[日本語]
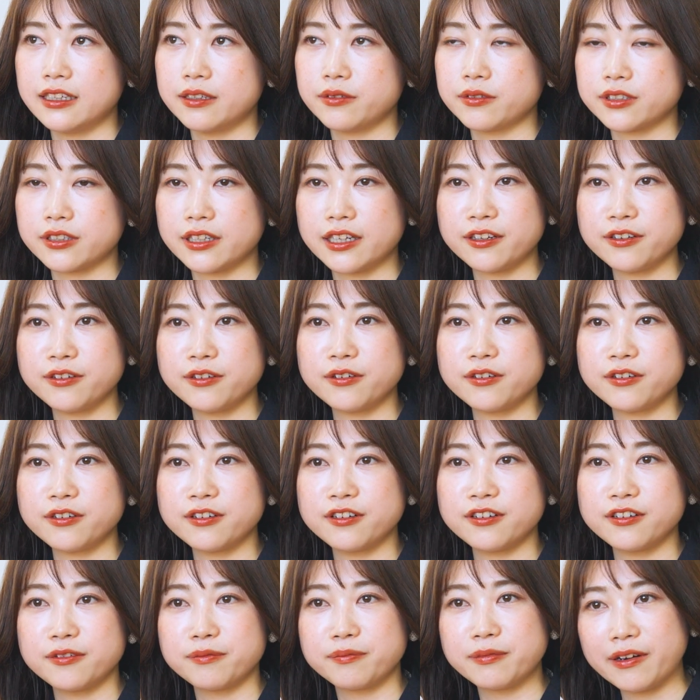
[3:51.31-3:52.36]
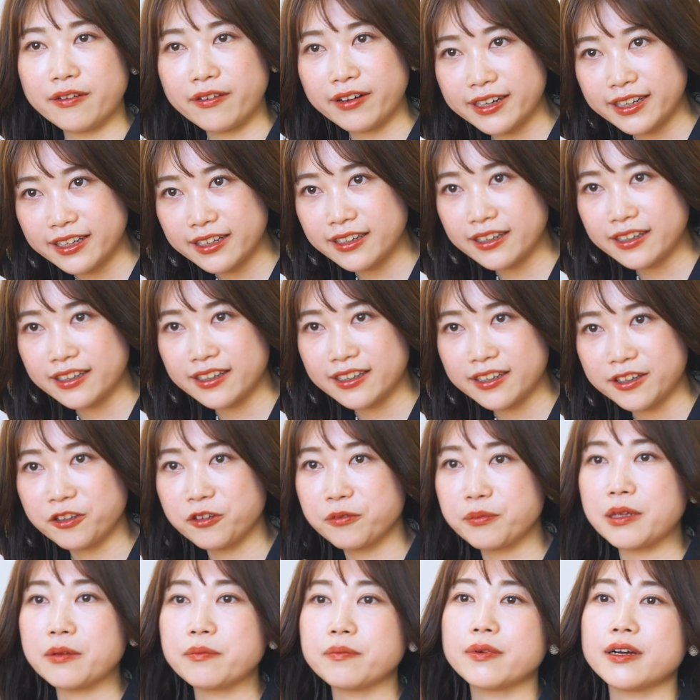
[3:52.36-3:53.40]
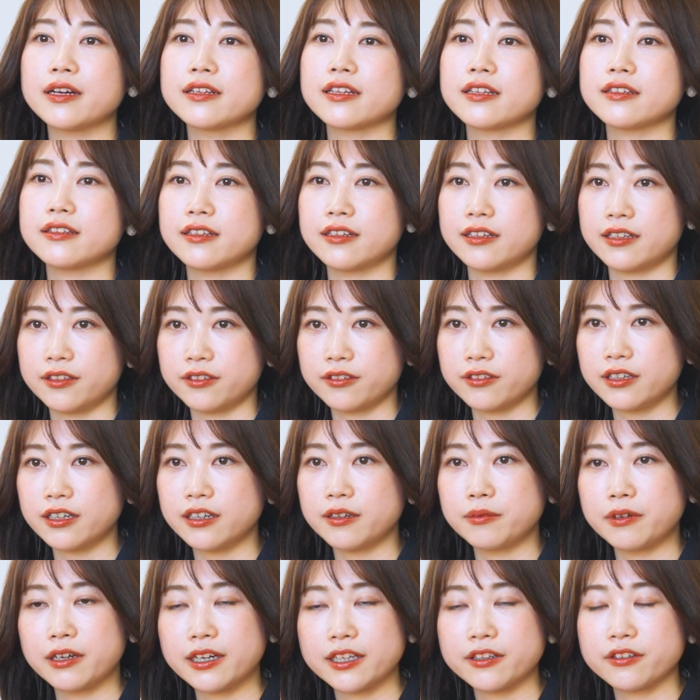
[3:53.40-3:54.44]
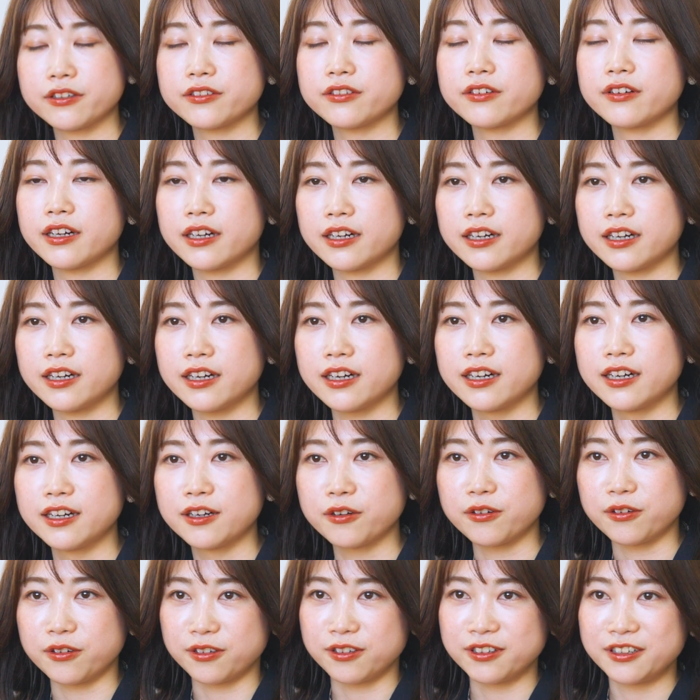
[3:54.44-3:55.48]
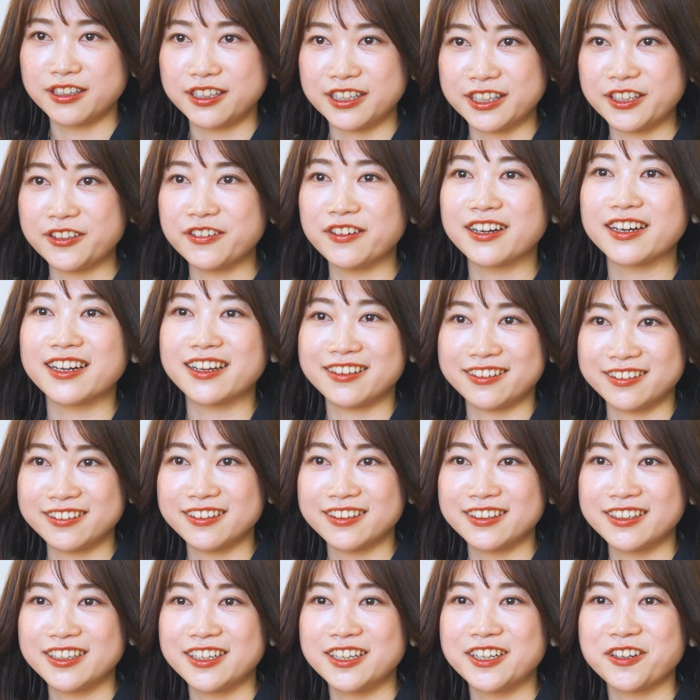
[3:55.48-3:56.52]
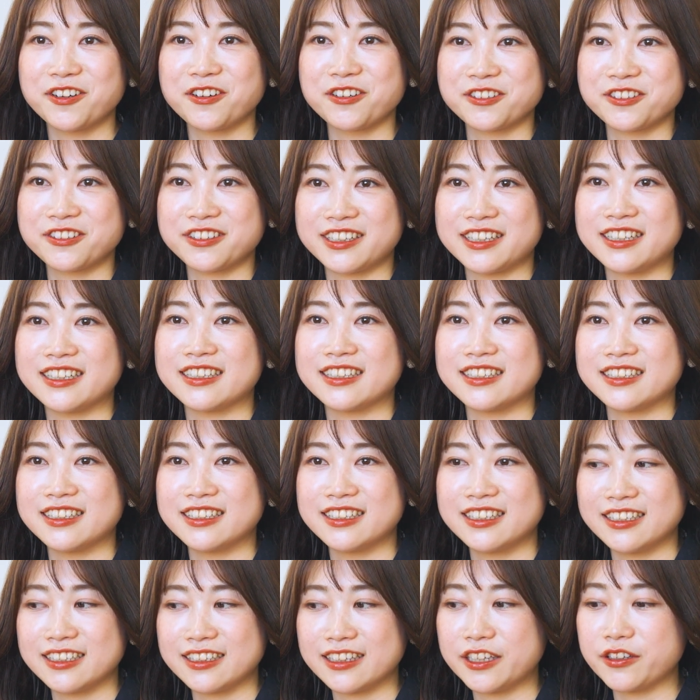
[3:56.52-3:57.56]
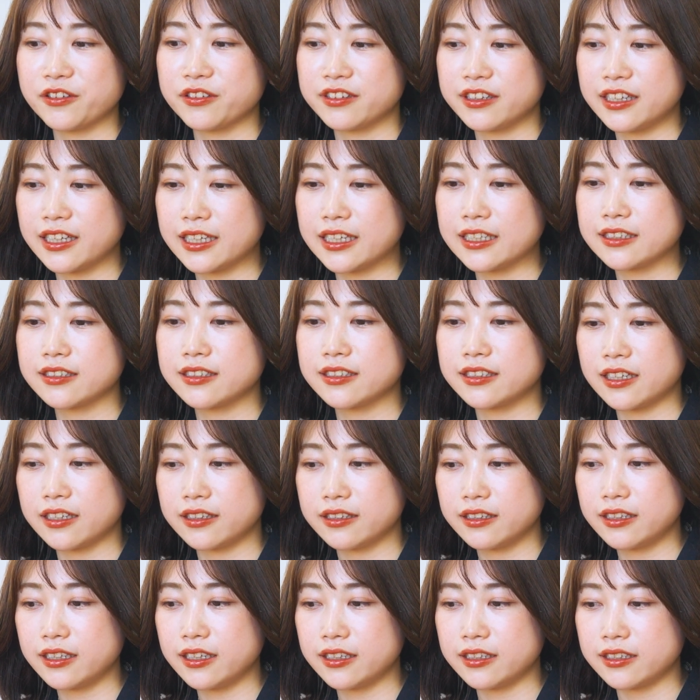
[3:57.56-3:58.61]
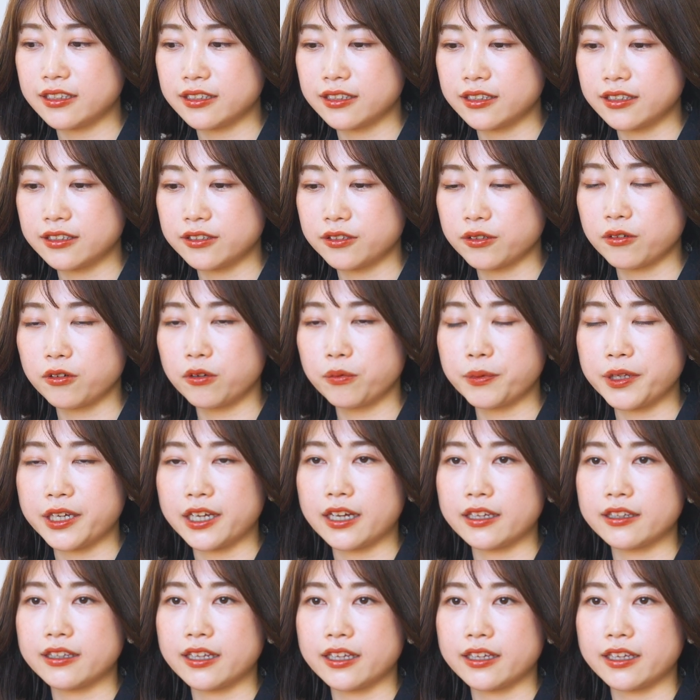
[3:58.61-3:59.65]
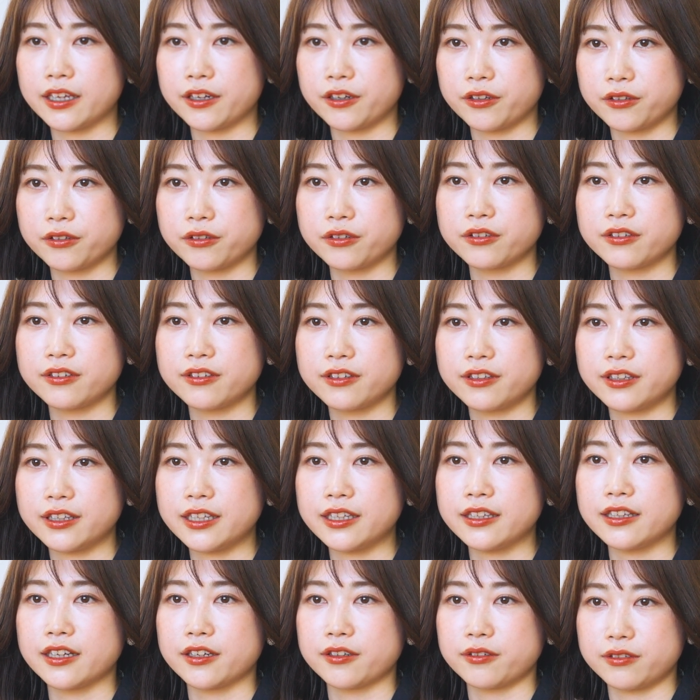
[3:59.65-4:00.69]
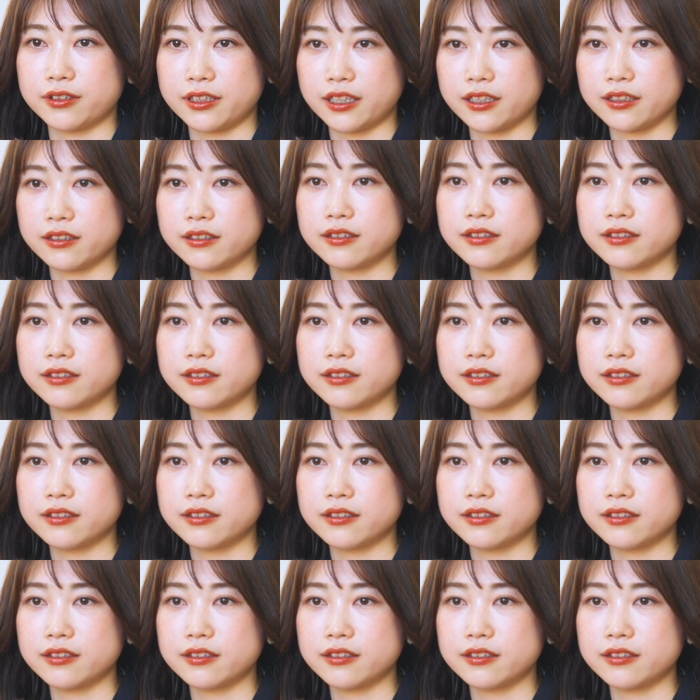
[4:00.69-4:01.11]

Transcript: でもそれをこう周りのメンバーだったりとか周りの人からこう言われることがによって気づいてってそこを磨いていけるといいんだろうな